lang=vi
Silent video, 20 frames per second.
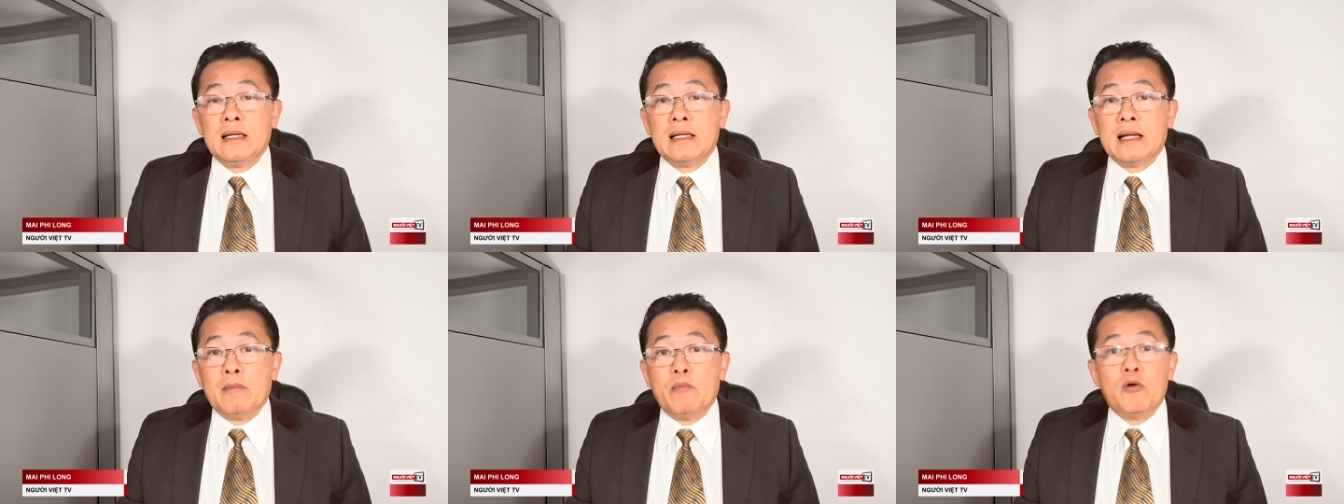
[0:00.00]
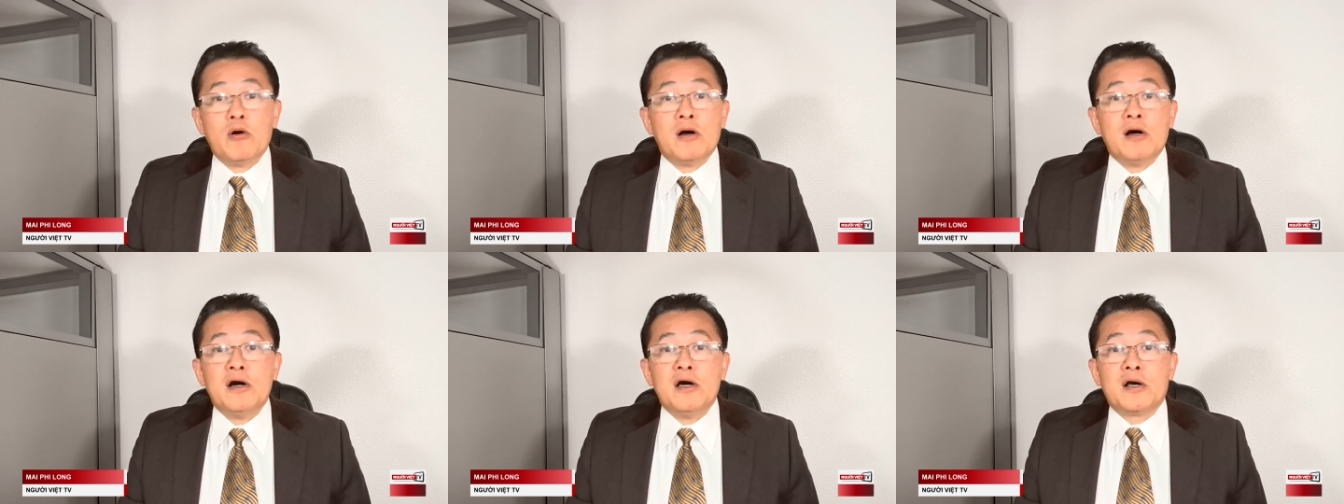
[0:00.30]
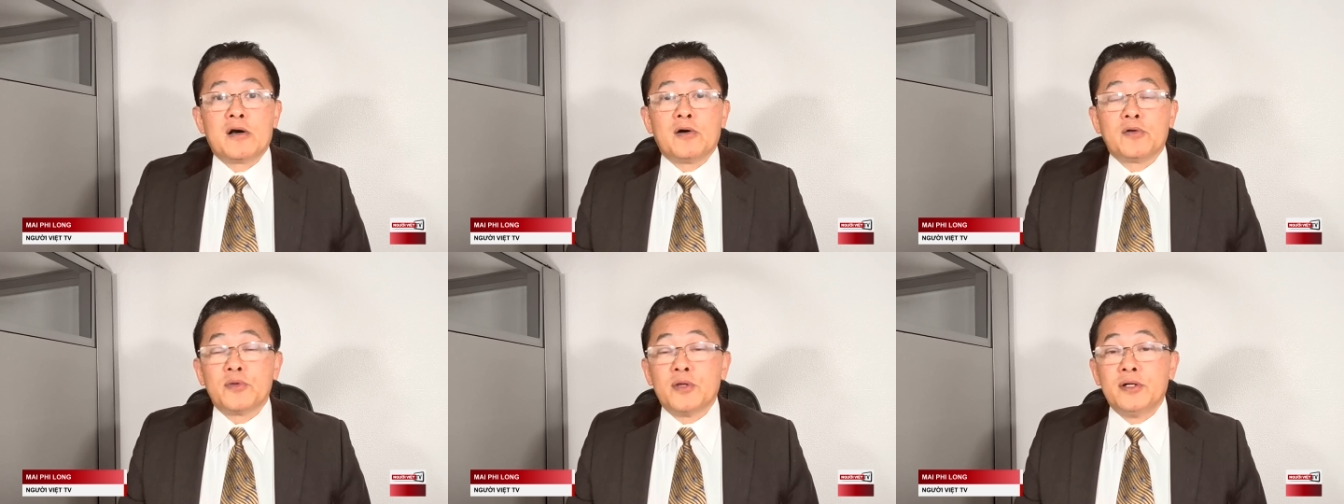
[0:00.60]
là một
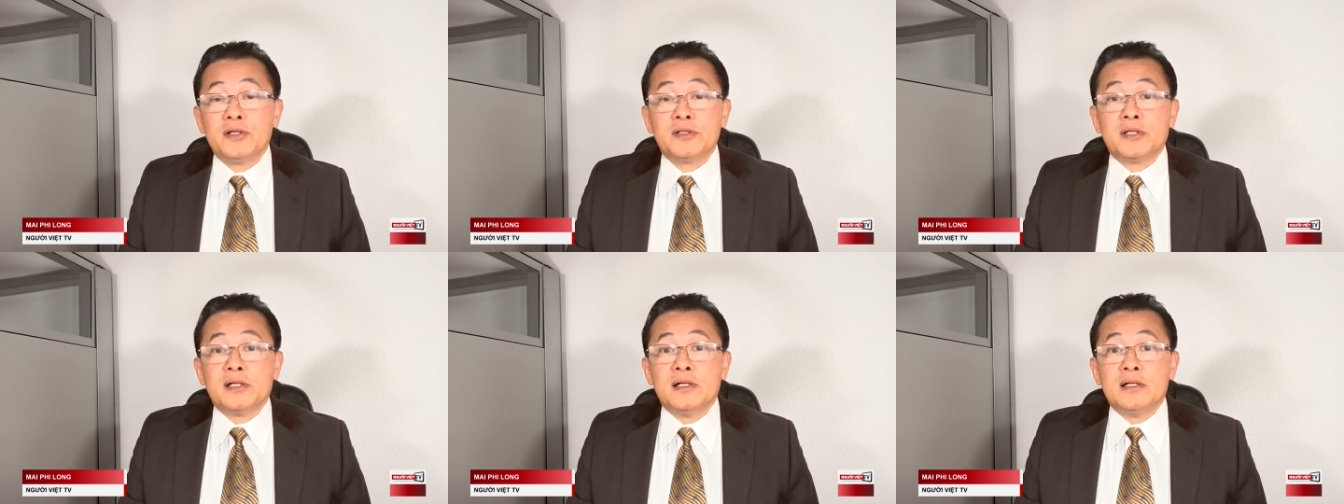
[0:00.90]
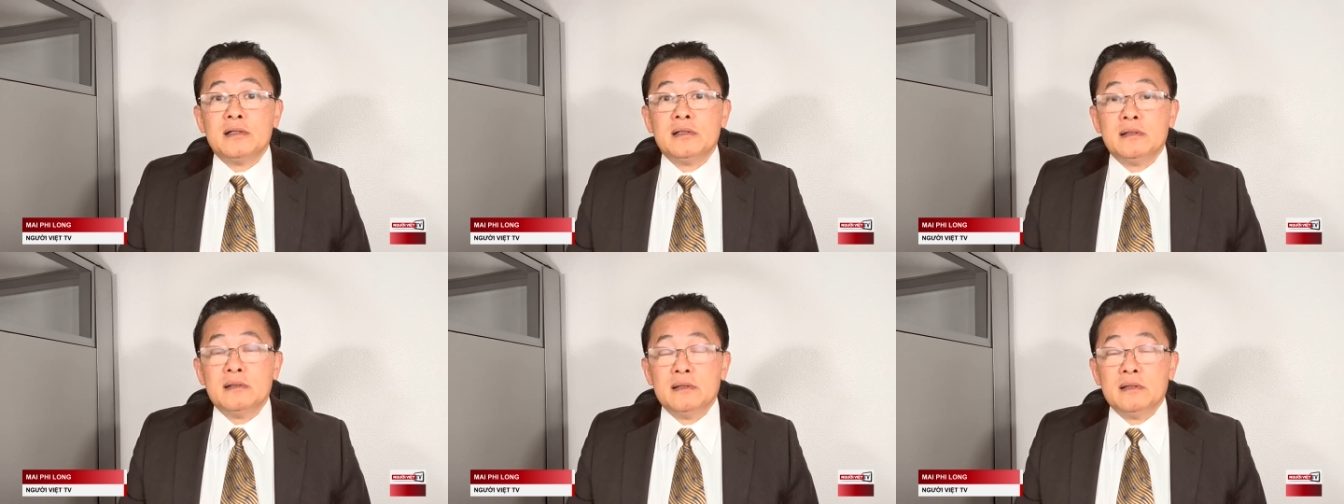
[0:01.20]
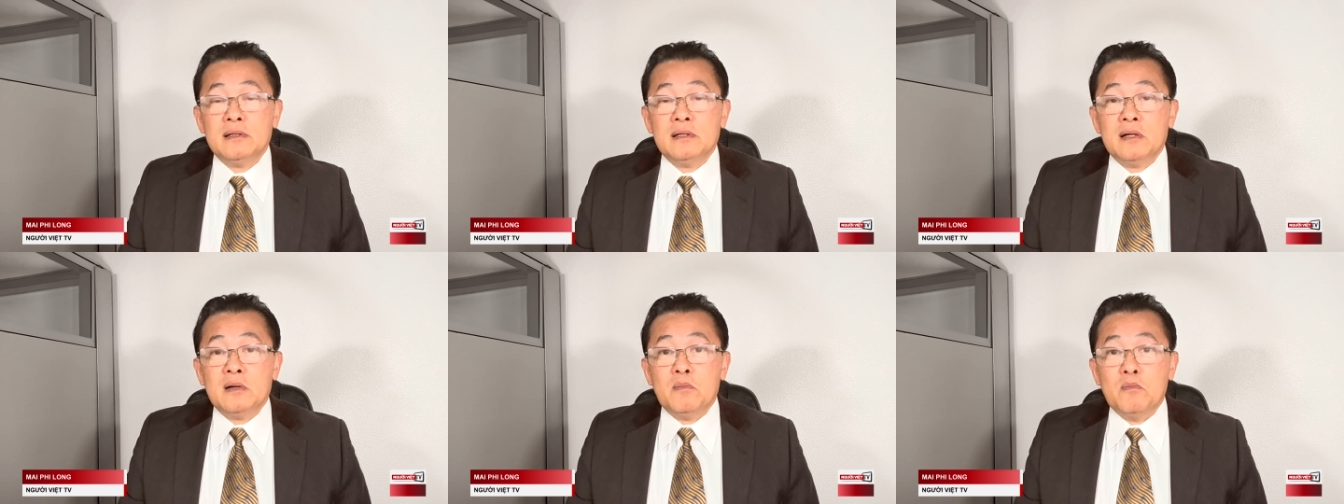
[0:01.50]
người có tư tưởng
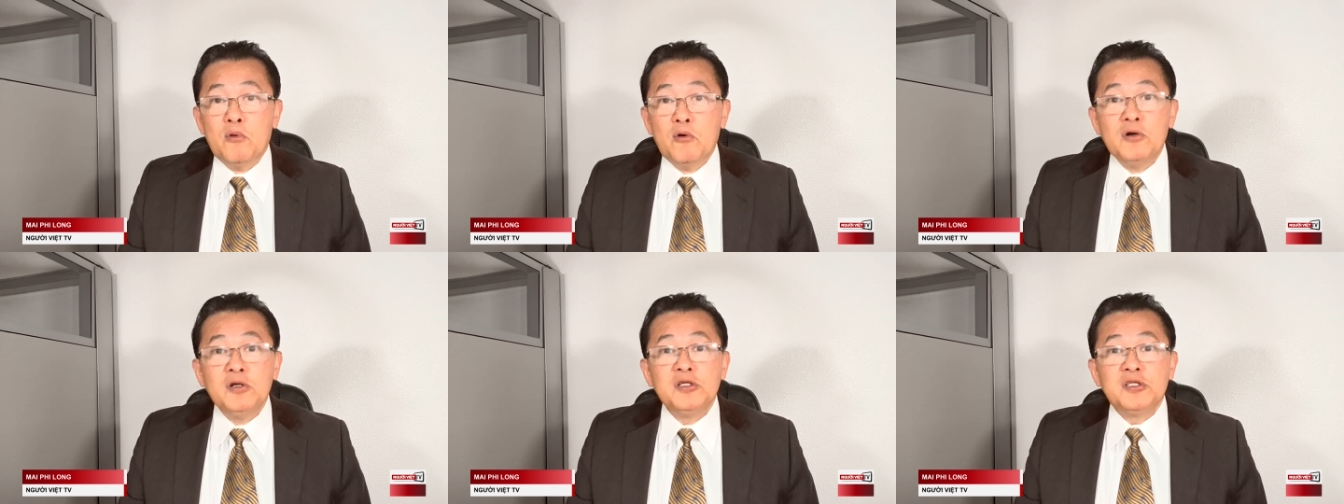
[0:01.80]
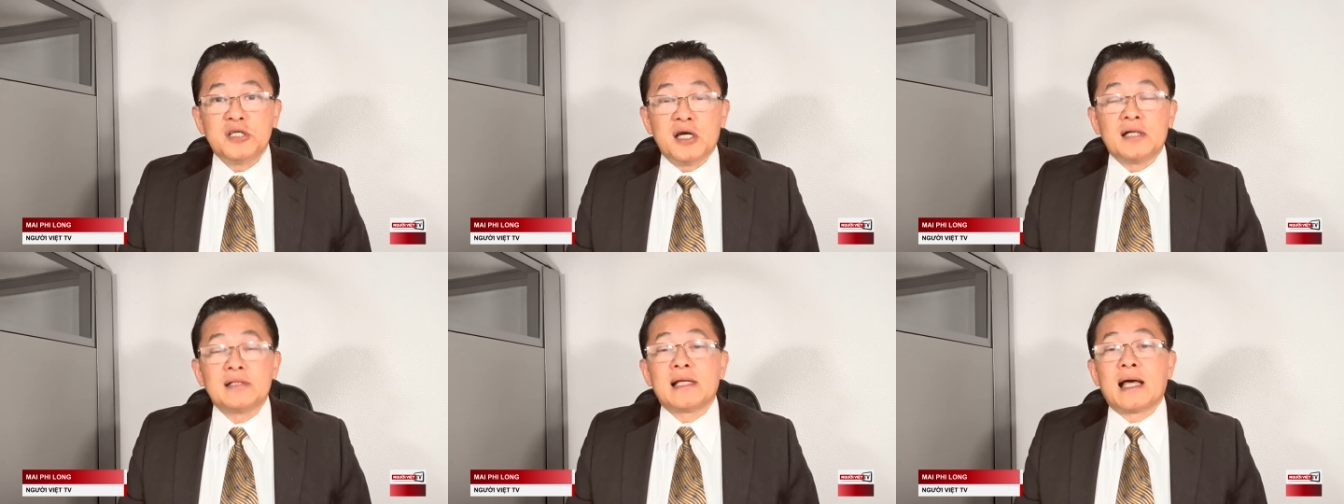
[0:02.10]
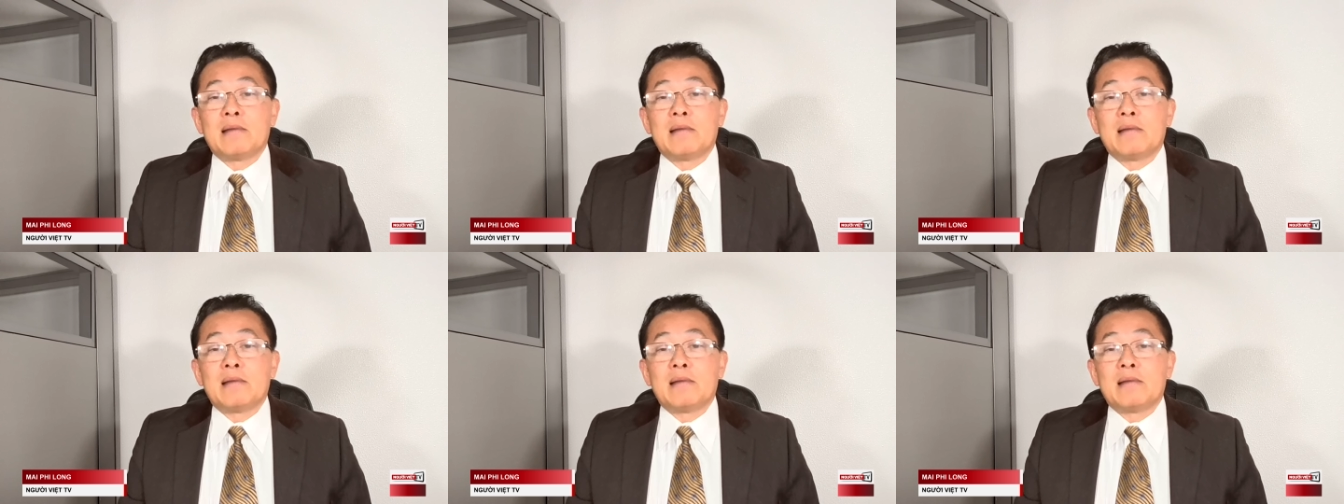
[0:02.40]
muốn trở